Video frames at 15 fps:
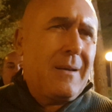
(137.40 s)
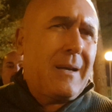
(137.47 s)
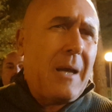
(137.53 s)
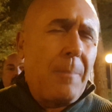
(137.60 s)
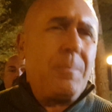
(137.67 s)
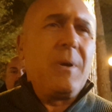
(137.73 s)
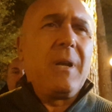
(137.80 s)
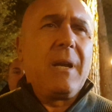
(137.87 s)

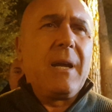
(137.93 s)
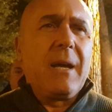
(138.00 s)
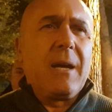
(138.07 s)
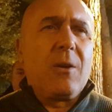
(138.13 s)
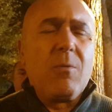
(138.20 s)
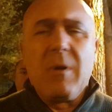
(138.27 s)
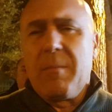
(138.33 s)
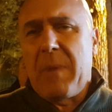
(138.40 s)
capire
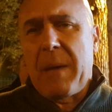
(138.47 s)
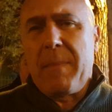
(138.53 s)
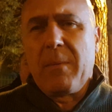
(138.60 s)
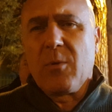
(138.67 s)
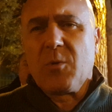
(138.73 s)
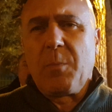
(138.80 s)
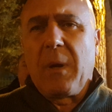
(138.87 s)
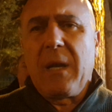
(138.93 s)
come mai
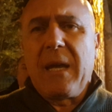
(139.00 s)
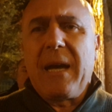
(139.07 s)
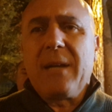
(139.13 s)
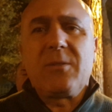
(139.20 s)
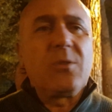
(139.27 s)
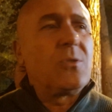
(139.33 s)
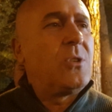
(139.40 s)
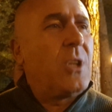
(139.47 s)
abbiamo
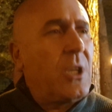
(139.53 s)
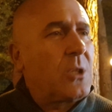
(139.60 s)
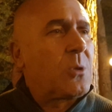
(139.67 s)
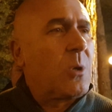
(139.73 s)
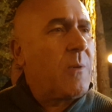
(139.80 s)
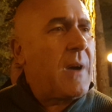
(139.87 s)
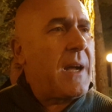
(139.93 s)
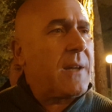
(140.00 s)
sbagliato, di
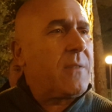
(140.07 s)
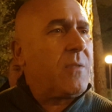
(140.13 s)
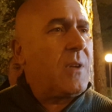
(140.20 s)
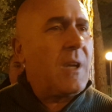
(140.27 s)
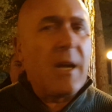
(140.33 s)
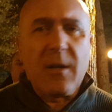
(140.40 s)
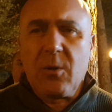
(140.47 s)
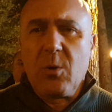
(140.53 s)

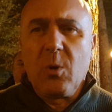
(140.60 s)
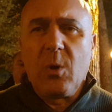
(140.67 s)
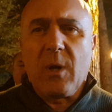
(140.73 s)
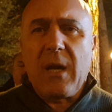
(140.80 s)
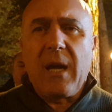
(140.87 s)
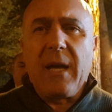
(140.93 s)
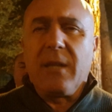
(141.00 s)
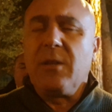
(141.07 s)
ritrovarci
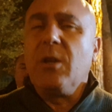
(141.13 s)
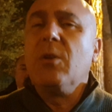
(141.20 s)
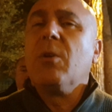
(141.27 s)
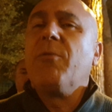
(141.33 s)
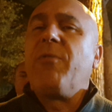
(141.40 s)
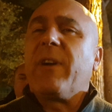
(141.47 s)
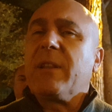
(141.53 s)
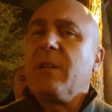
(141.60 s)
ancora e di
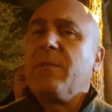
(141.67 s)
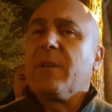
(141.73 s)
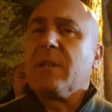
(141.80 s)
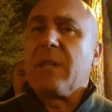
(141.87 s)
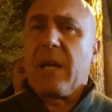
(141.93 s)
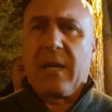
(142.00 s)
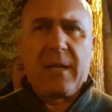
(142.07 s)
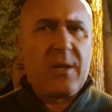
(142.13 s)
non far
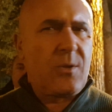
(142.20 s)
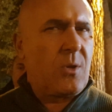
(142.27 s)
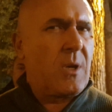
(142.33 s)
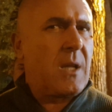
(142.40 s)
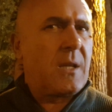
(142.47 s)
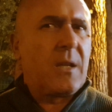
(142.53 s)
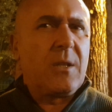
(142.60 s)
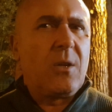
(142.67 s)
diventare la
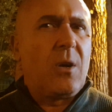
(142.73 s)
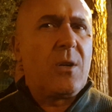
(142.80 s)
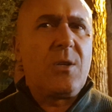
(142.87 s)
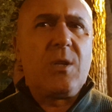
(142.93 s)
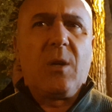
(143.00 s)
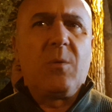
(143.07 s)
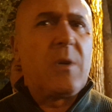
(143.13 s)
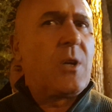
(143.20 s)
giornata di
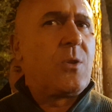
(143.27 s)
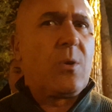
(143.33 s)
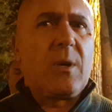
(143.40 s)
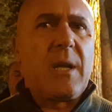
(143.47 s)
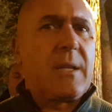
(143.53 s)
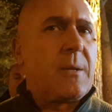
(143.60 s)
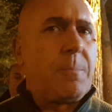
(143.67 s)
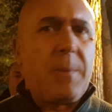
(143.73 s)
oggi una
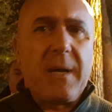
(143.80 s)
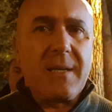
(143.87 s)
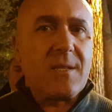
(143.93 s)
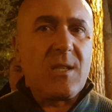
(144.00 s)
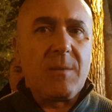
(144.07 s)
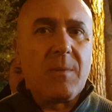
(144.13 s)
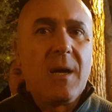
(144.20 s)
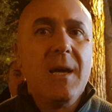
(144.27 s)
giornata
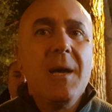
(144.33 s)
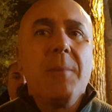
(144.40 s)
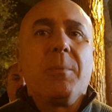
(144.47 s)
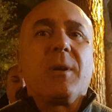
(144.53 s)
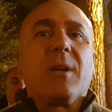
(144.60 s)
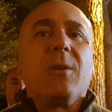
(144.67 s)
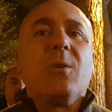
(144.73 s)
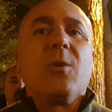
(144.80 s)
pessima,
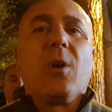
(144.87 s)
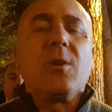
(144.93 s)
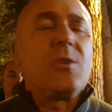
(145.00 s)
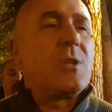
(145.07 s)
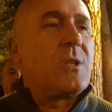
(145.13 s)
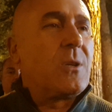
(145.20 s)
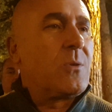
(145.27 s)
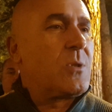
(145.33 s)
perché noi
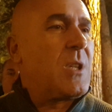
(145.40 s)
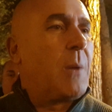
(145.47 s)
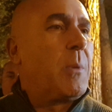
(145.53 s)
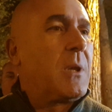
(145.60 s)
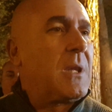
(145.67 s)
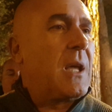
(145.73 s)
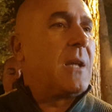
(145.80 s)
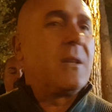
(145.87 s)
oggi se non stiamo
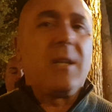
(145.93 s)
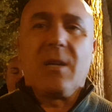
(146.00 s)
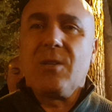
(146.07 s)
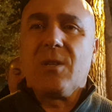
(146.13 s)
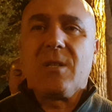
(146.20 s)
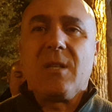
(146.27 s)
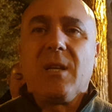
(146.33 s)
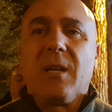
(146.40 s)
attenti a
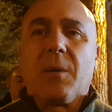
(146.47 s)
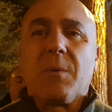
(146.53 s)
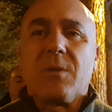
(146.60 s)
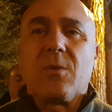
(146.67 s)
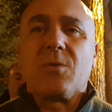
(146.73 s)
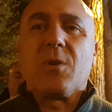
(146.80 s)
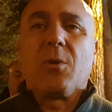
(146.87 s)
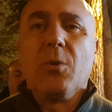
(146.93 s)
gestire
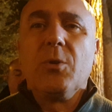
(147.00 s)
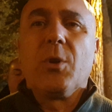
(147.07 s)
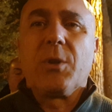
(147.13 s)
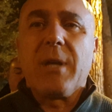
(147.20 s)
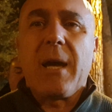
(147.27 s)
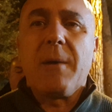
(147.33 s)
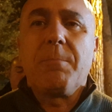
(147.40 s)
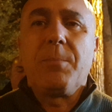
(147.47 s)
questo secondo
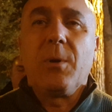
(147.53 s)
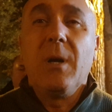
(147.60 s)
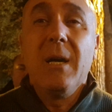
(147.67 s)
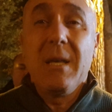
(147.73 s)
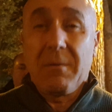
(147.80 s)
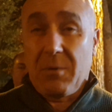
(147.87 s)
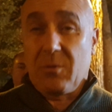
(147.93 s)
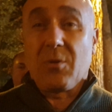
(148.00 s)
tempo,
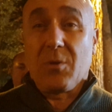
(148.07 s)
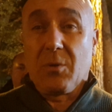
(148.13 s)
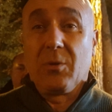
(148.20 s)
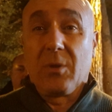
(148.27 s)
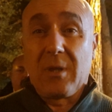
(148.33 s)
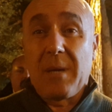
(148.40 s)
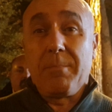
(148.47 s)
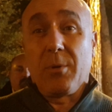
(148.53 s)
questo
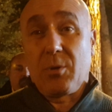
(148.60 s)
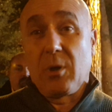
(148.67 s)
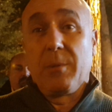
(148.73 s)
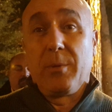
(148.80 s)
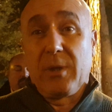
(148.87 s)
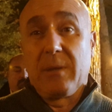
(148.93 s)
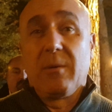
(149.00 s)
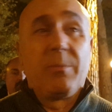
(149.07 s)
secondo tempo ce lo
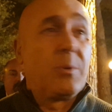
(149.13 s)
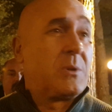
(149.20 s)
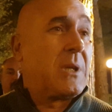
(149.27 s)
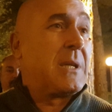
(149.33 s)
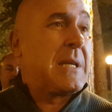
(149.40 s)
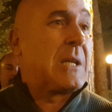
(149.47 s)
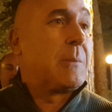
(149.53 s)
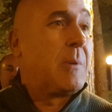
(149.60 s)
potremo
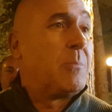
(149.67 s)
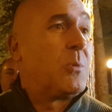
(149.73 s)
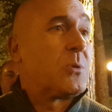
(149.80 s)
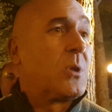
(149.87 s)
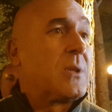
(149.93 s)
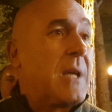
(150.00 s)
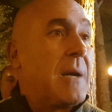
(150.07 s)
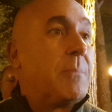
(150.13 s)
portare dietro per
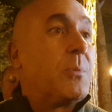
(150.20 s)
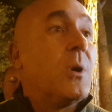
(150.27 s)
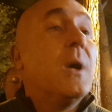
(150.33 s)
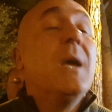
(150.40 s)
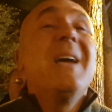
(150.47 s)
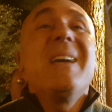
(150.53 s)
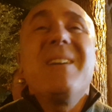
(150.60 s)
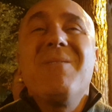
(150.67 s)
molto tempo,
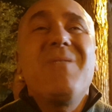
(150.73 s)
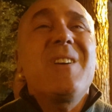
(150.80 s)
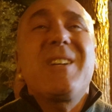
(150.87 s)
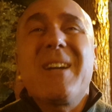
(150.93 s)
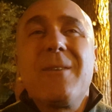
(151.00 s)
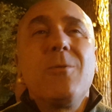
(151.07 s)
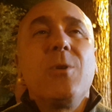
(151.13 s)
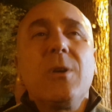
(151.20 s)

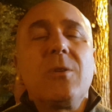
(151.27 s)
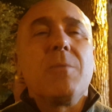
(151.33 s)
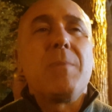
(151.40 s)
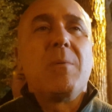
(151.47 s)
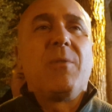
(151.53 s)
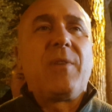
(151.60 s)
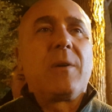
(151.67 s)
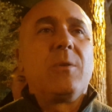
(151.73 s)
invece noi
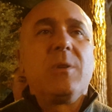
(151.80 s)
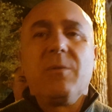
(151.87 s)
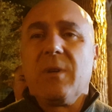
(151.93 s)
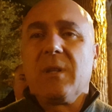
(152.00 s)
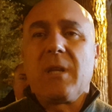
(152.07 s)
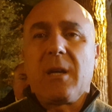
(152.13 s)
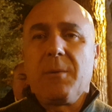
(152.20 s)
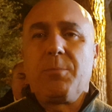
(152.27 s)
dobbiamo farlo
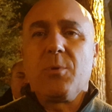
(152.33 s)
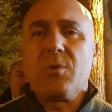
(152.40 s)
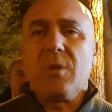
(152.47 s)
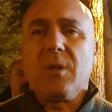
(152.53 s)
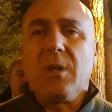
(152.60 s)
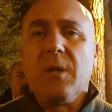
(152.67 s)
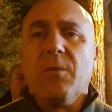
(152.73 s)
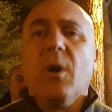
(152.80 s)
diventare
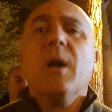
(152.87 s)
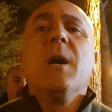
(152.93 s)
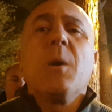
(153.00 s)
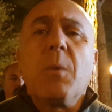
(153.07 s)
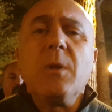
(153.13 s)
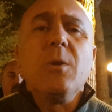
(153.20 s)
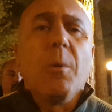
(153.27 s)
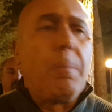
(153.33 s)
positivo,
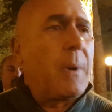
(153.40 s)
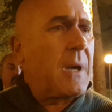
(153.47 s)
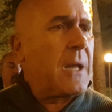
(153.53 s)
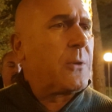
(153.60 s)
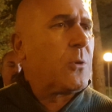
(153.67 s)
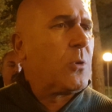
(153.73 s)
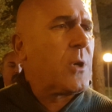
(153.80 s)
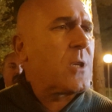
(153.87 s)
quindi ho
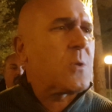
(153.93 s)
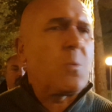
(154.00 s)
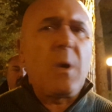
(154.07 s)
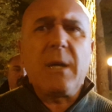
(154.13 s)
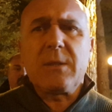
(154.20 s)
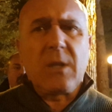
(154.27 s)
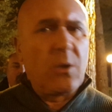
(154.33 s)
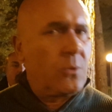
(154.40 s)
parlato con la
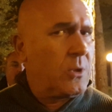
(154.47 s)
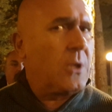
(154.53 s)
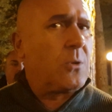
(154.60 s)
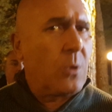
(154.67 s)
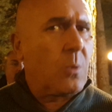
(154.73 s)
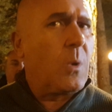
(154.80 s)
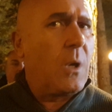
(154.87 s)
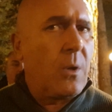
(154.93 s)
squadra, ho
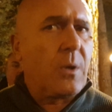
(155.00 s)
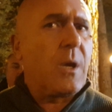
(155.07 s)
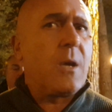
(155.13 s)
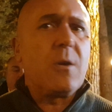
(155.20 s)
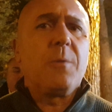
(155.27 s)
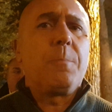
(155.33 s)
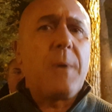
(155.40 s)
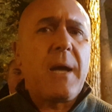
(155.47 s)
detto quello che
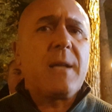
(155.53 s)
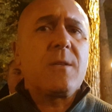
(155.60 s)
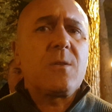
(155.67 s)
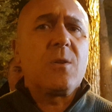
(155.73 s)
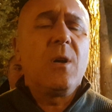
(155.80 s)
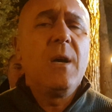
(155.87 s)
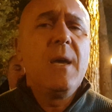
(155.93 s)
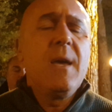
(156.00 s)
io
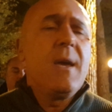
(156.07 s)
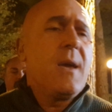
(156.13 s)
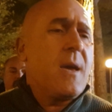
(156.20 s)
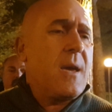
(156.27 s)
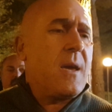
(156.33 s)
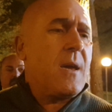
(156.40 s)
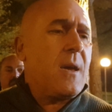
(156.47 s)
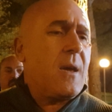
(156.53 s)
penso
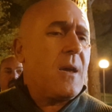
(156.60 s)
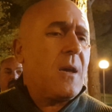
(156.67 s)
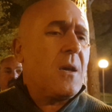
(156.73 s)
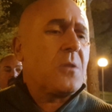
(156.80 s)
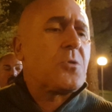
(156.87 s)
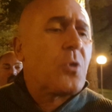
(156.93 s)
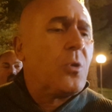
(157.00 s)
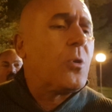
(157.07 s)
e
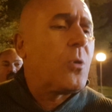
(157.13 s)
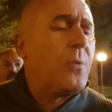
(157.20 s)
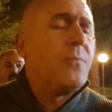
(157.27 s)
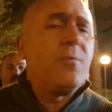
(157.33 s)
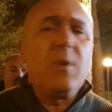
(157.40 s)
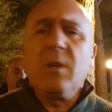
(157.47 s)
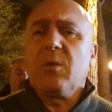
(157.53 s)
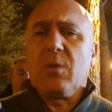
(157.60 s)
sono
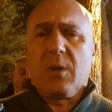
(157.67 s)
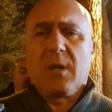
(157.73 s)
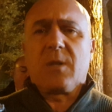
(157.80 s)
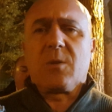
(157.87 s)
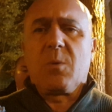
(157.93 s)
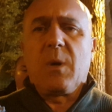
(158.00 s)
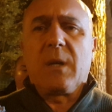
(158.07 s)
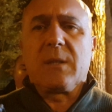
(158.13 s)
convinto che la
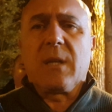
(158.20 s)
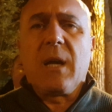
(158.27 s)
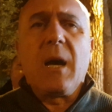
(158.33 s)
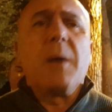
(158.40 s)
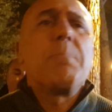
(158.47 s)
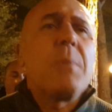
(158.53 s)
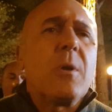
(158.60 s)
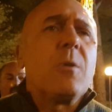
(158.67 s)

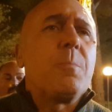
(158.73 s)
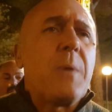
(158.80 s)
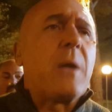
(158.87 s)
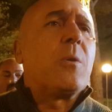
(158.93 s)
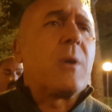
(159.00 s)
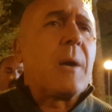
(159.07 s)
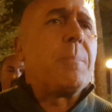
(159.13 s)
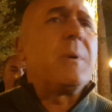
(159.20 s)
squadra piano
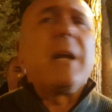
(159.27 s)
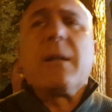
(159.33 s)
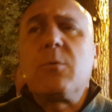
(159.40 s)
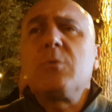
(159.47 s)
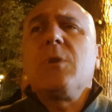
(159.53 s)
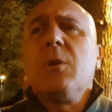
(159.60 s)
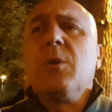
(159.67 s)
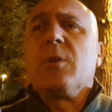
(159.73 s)
piano capirà.
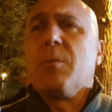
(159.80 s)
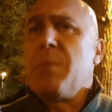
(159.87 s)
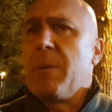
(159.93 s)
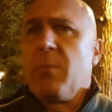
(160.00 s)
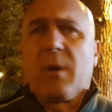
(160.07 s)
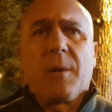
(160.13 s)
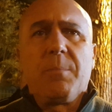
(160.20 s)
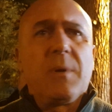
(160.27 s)
Tutti noi
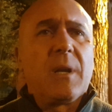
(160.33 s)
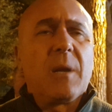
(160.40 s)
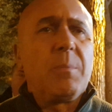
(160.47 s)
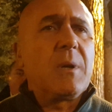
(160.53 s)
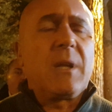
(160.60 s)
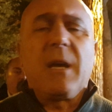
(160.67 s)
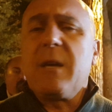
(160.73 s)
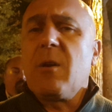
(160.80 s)
dobbiamo capire,
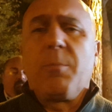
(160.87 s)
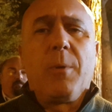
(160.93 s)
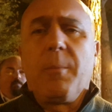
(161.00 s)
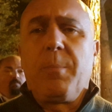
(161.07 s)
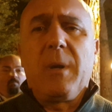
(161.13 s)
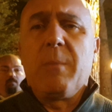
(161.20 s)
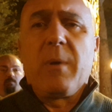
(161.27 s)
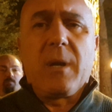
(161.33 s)
perché io per
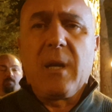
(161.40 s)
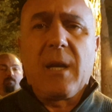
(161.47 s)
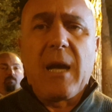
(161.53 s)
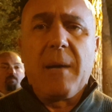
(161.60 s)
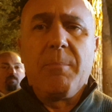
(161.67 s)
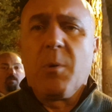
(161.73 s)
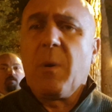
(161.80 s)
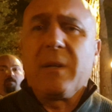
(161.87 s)
prima ero in
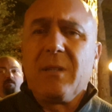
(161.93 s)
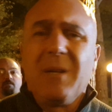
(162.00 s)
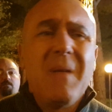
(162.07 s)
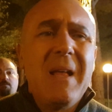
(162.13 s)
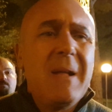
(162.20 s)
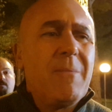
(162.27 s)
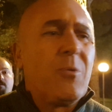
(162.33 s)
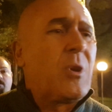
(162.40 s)
campo. Guardi,
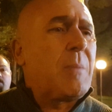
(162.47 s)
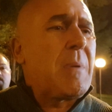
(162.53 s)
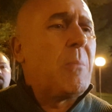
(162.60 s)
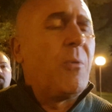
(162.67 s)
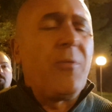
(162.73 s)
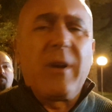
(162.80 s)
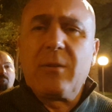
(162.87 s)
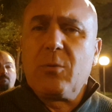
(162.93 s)
non
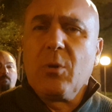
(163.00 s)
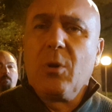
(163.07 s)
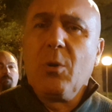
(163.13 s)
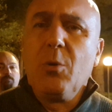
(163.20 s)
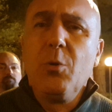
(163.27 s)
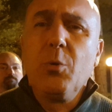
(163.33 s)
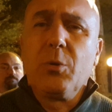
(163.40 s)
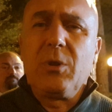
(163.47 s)
abbiamo fatto
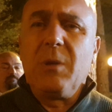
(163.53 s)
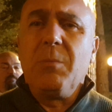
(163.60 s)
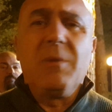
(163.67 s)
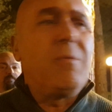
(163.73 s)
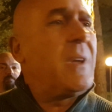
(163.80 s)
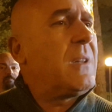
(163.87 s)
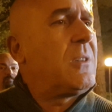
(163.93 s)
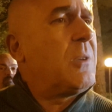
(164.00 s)
gli ultimi
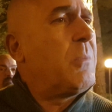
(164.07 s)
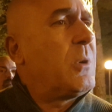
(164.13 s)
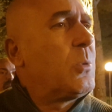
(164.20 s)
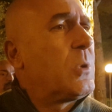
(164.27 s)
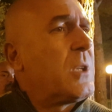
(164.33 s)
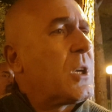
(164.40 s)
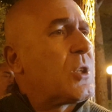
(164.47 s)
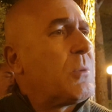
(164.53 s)
20
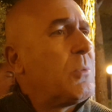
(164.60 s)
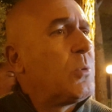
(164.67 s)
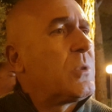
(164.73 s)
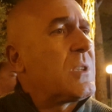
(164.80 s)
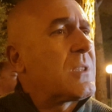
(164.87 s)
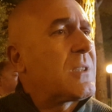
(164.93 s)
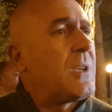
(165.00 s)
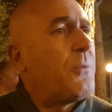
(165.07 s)
minuti, 10
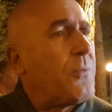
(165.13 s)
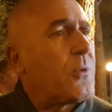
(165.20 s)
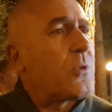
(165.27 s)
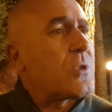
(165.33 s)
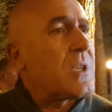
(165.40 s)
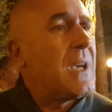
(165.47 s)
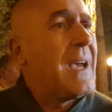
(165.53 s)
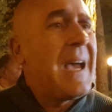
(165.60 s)
minuti
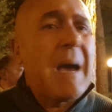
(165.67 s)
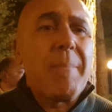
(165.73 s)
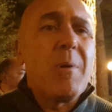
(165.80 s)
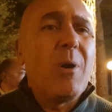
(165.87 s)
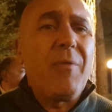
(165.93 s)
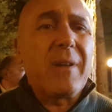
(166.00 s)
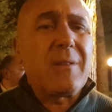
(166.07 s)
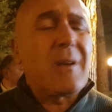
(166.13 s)
schifosi,
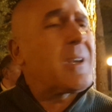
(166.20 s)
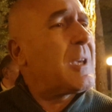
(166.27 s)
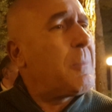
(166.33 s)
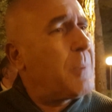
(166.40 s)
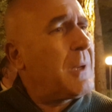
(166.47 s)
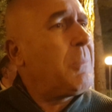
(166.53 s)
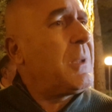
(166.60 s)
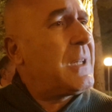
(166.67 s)
abbiamo fatto anche i
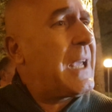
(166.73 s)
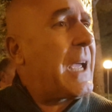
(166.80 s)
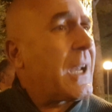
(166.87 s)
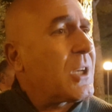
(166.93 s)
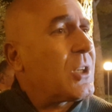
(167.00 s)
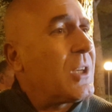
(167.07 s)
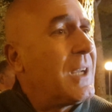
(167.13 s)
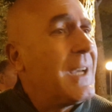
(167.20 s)
primi
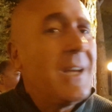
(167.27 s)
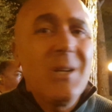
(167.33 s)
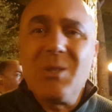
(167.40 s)
10.